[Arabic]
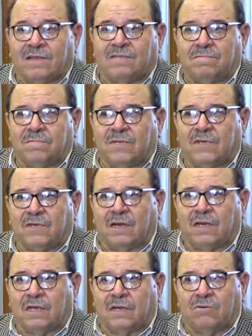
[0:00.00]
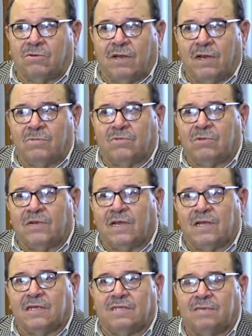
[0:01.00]
رسم كاريكاتوري
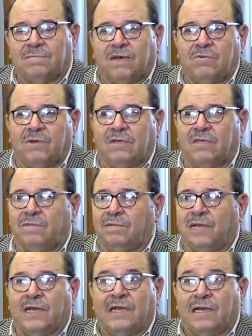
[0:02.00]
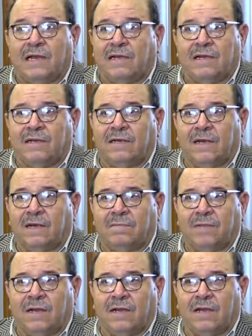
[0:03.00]
لا يجب أن يؤدي بنا إلى إعلان
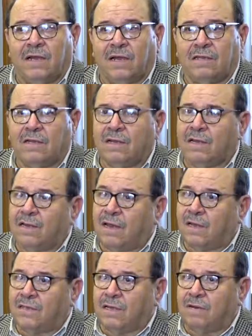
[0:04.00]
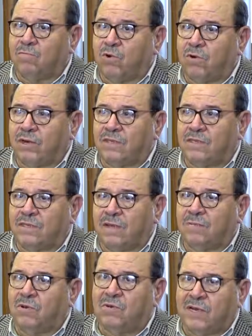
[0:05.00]
حرب على أحد نحترم حرية
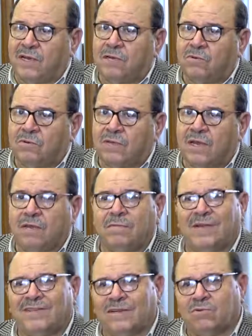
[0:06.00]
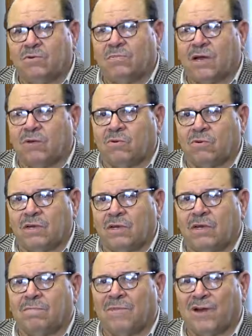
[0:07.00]
التعبير ولكن نطالب أن تكون
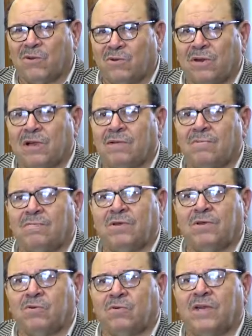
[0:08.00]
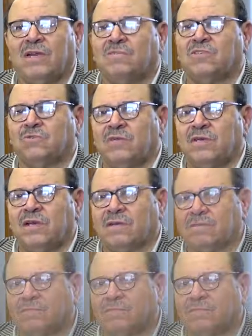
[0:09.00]
مقرونة, مقرونة بروح المسؤولية